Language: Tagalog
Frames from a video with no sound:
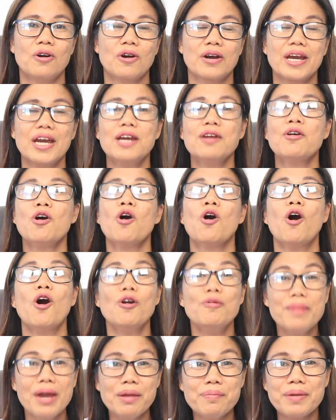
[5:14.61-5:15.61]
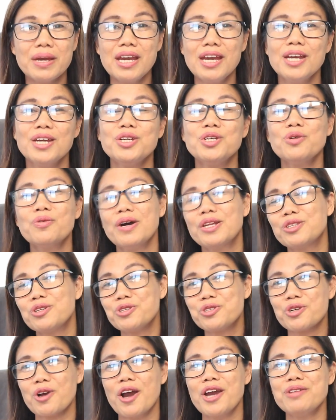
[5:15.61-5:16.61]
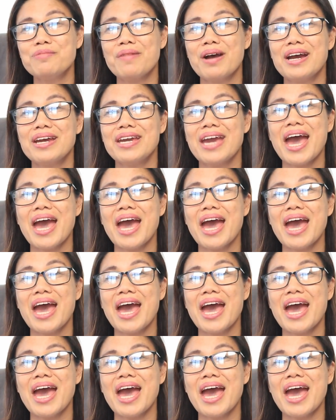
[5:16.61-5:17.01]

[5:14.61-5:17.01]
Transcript: Okay? Or maybe you want to join my